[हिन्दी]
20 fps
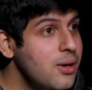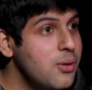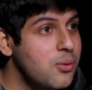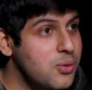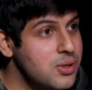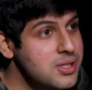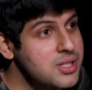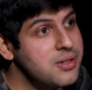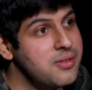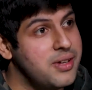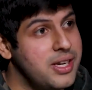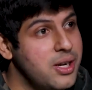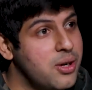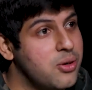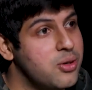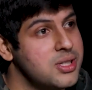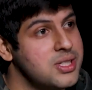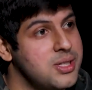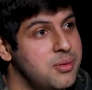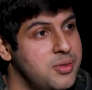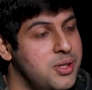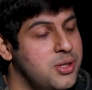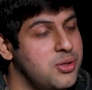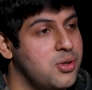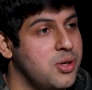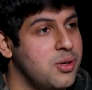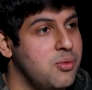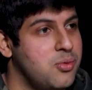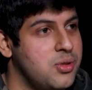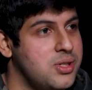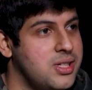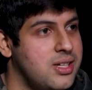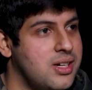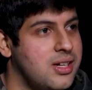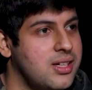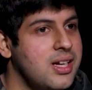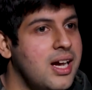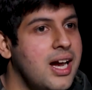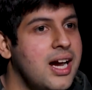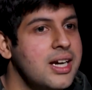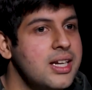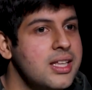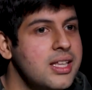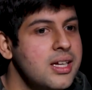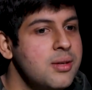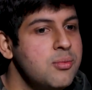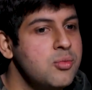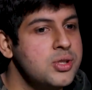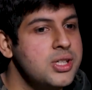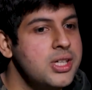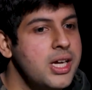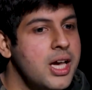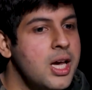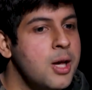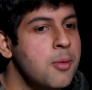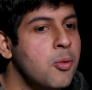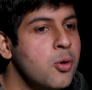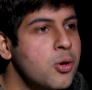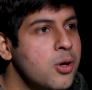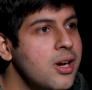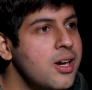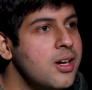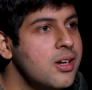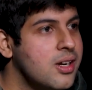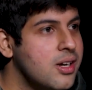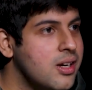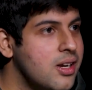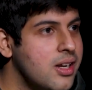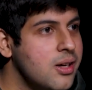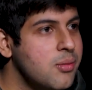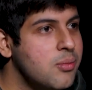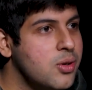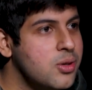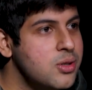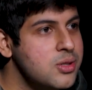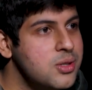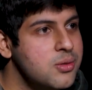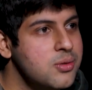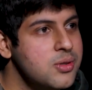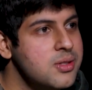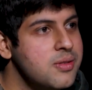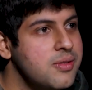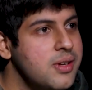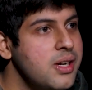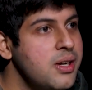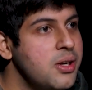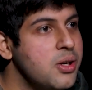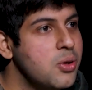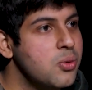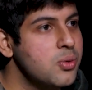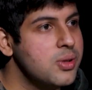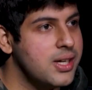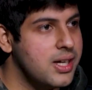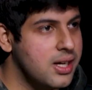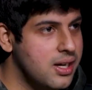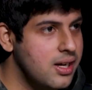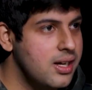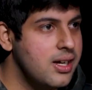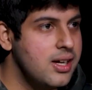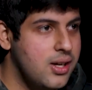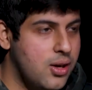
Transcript: वाज अ वेरी गुड सब्जेक्ट जो कि मुझे लगा था एंड देन मुझे एयरपोर्ट एंड टनलिंग बिकॉज इट वाज अ वेरी न्यू थिंग